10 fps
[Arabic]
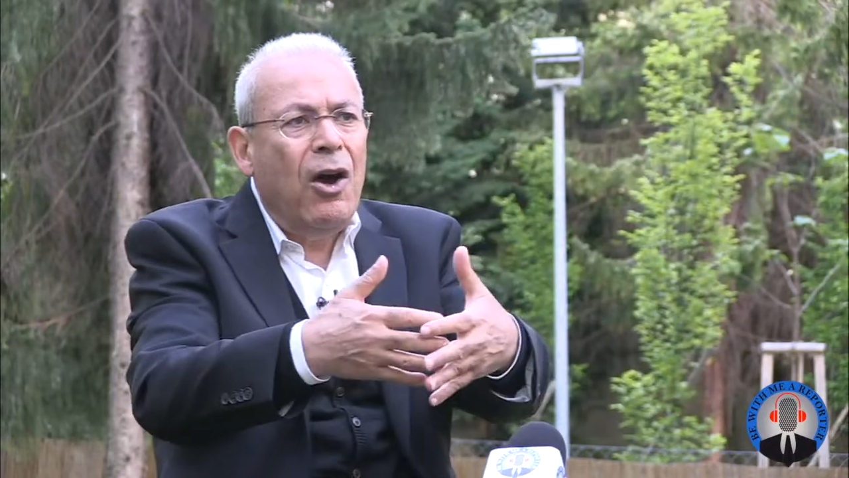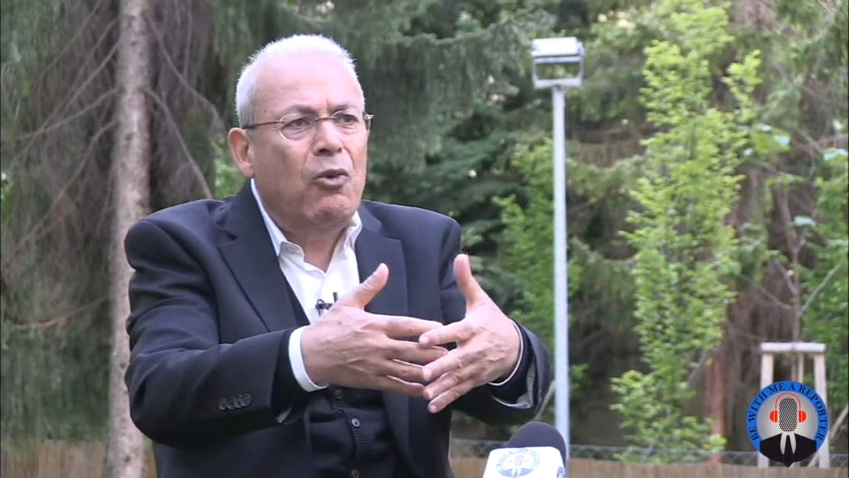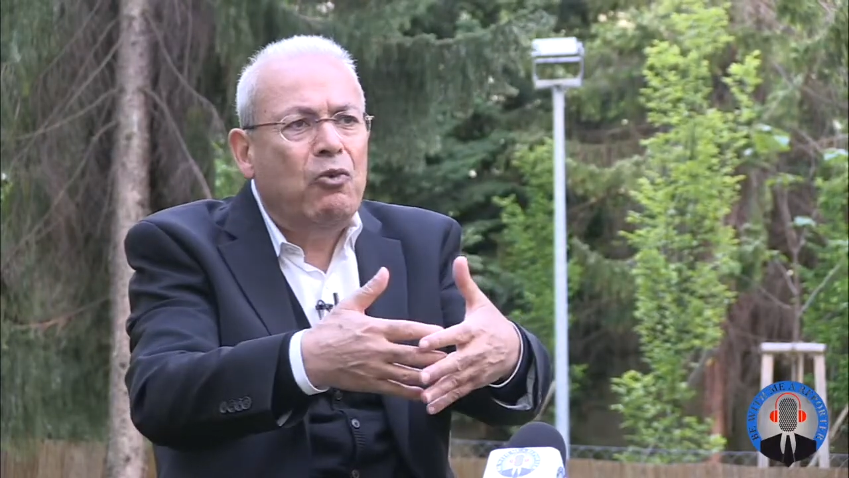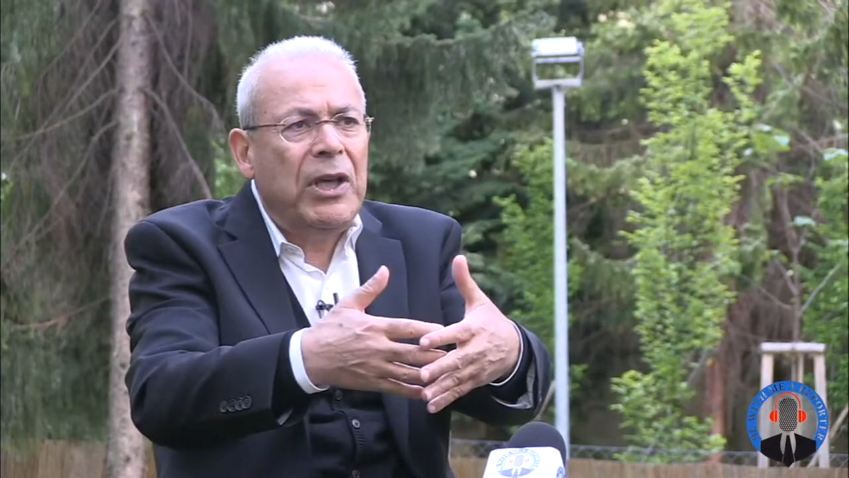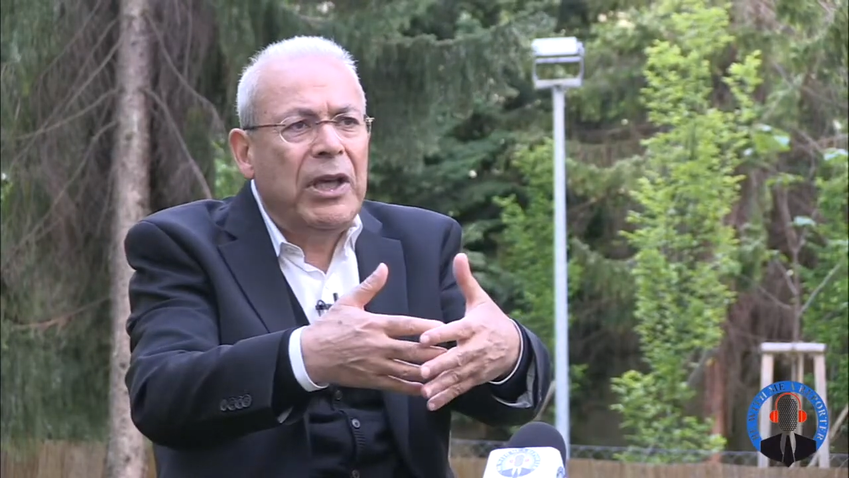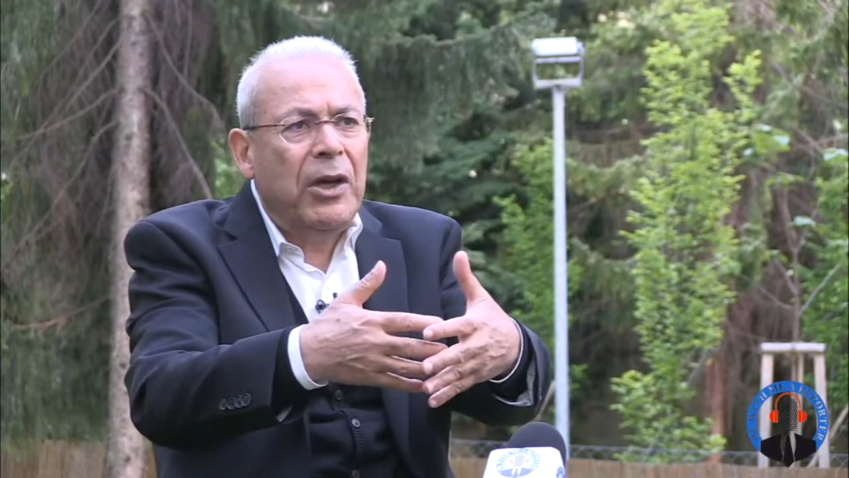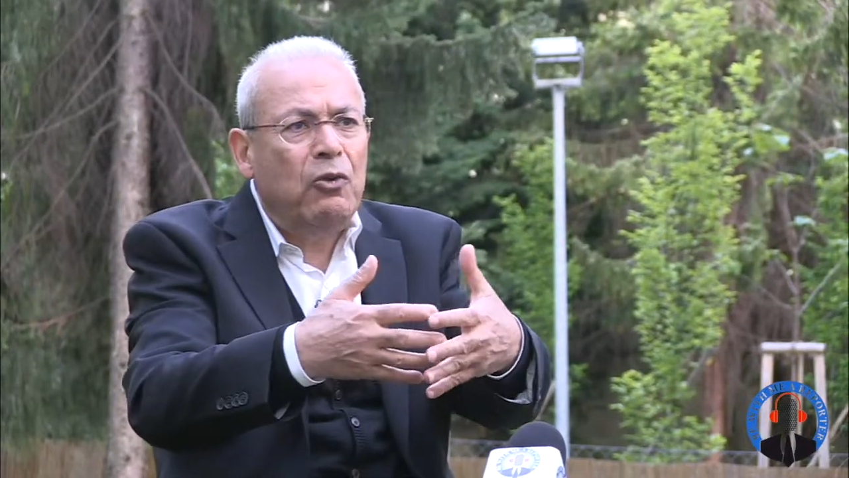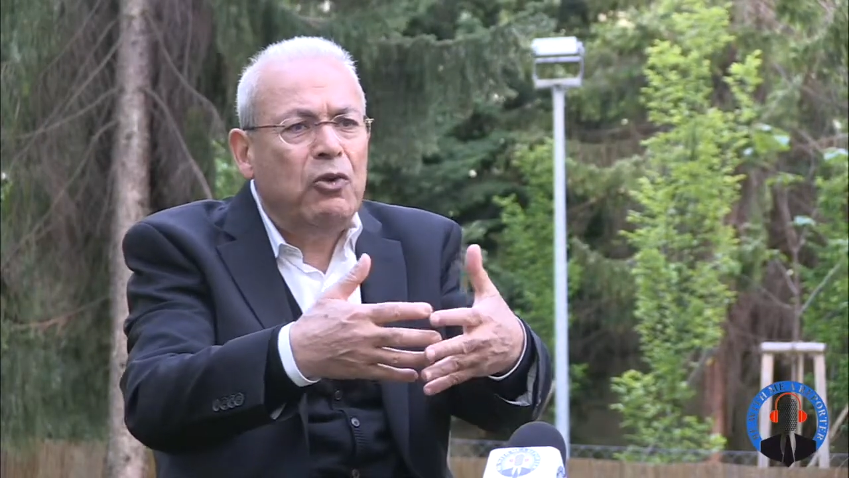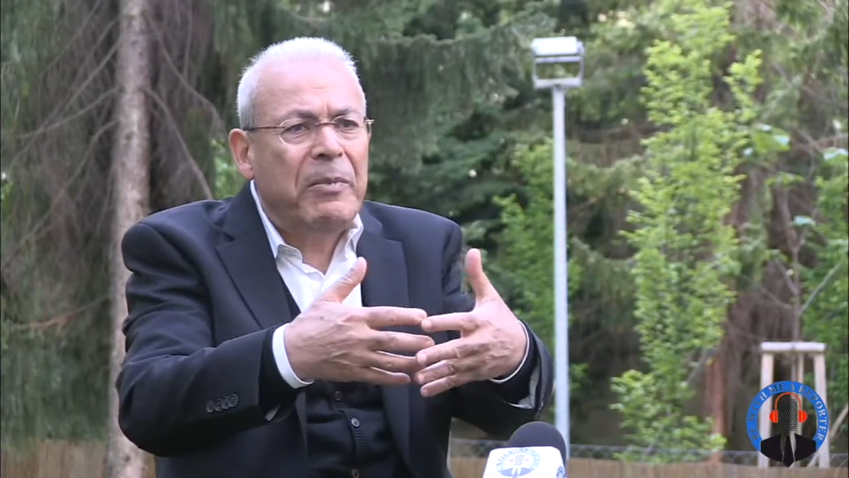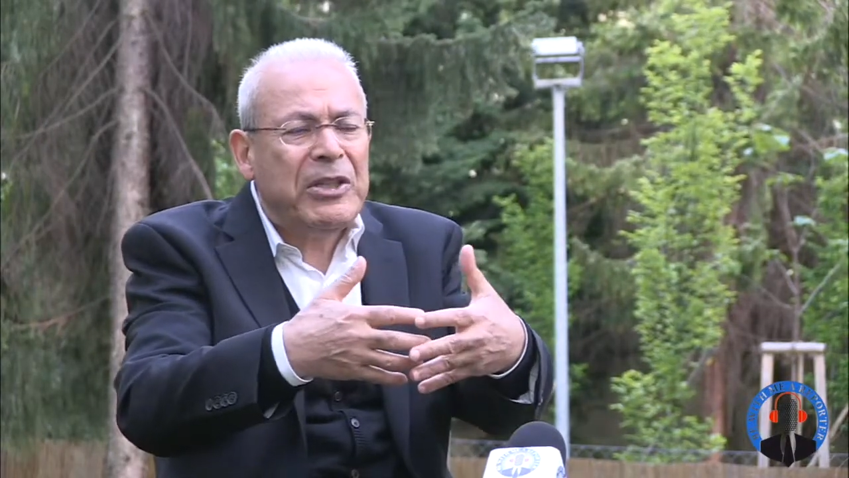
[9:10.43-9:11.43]
هو
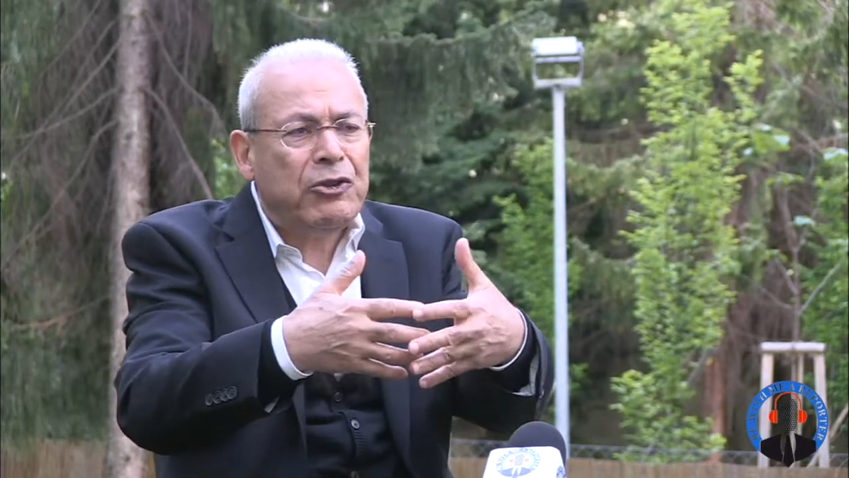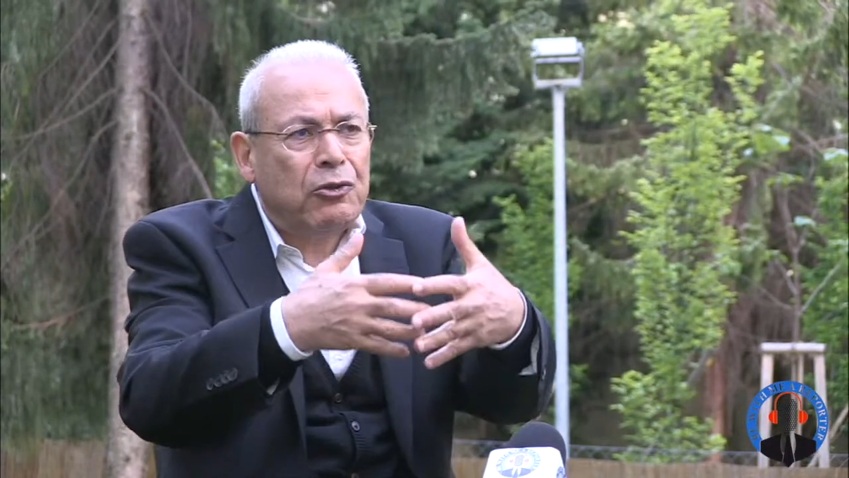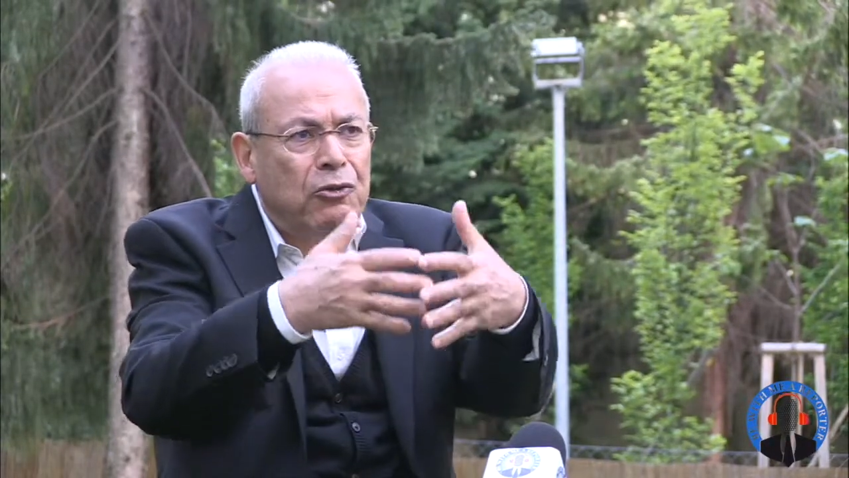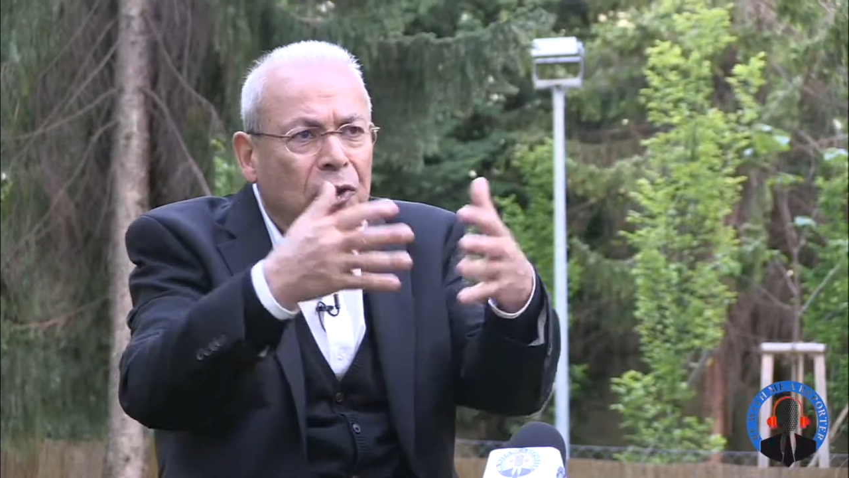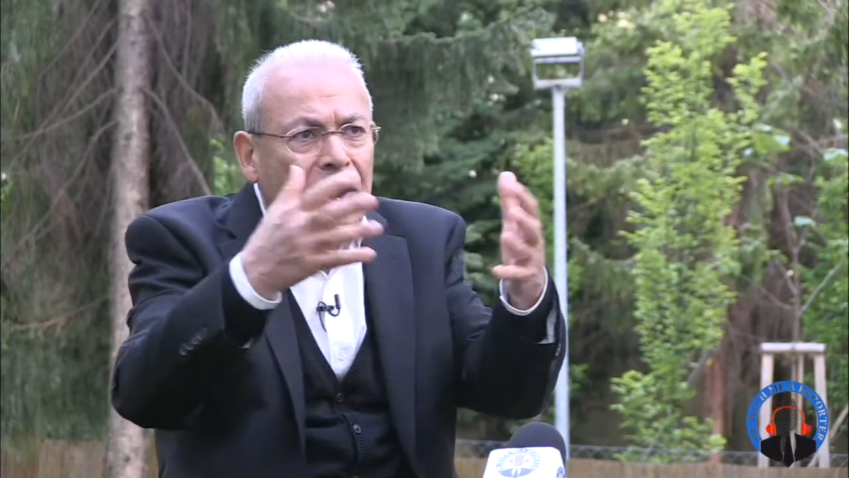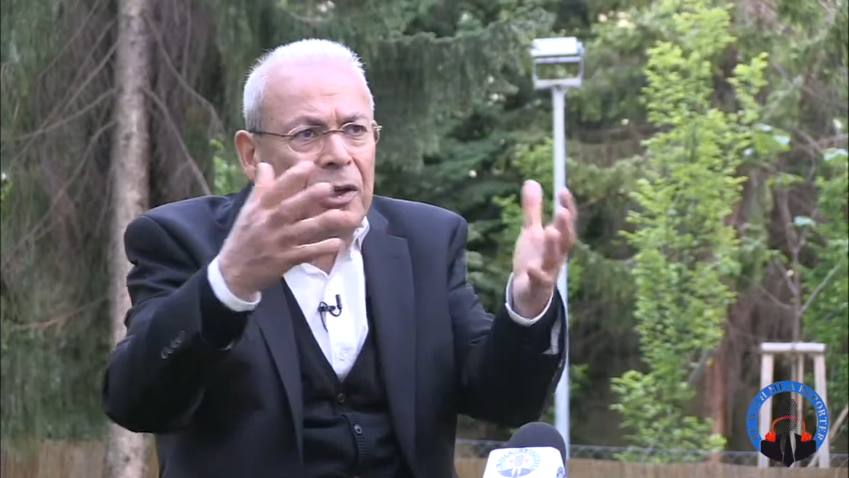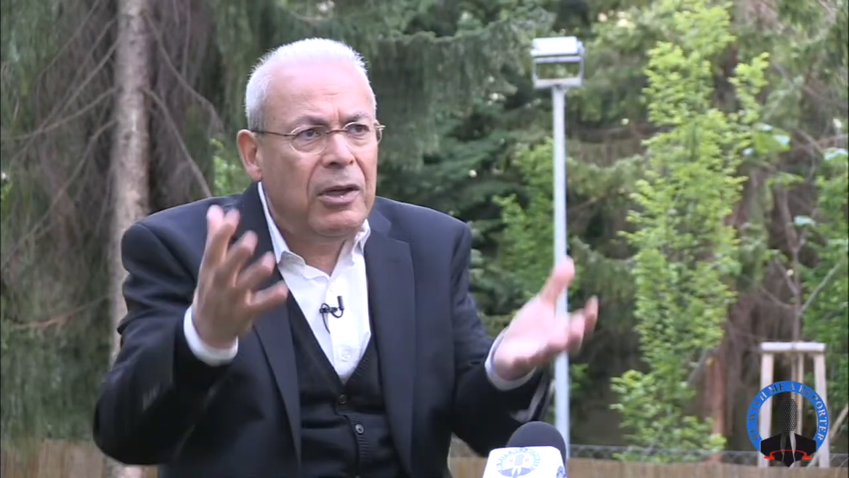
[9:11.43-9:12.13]
هو مشروع